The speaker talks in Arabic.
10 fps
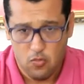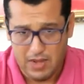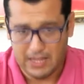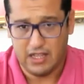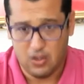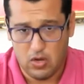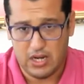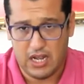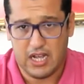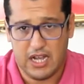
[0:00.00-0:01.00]
وبعض
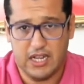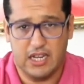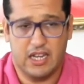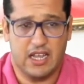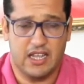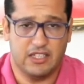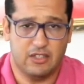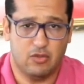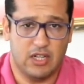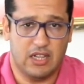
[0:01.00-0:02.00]
الاخوان الاخرين اللي
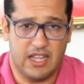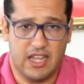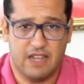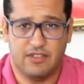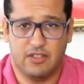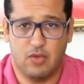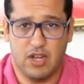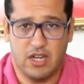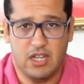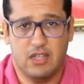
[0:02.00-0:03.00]
غيعزوا هذه اللائحه في
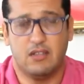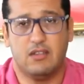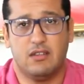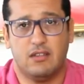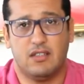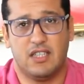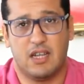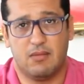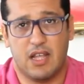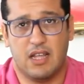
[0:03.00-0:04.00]
السواني آه، سي
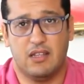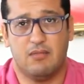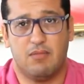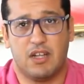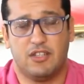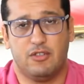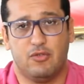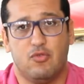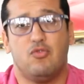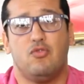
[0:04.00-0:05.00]
عبد القادر
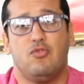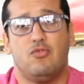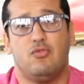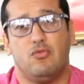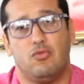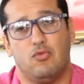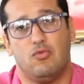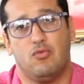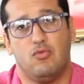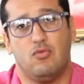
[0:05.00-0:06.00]
بقصو
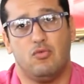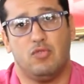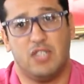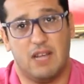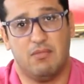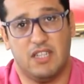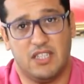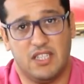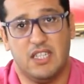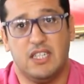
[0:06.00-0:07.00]
وسي عبد
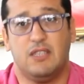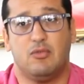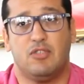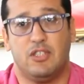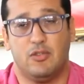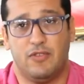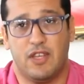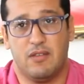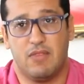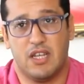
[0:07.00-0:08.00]
العزيز وسي
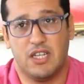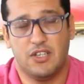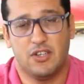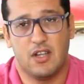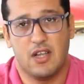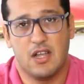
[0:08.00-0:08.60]
سفيان باهيج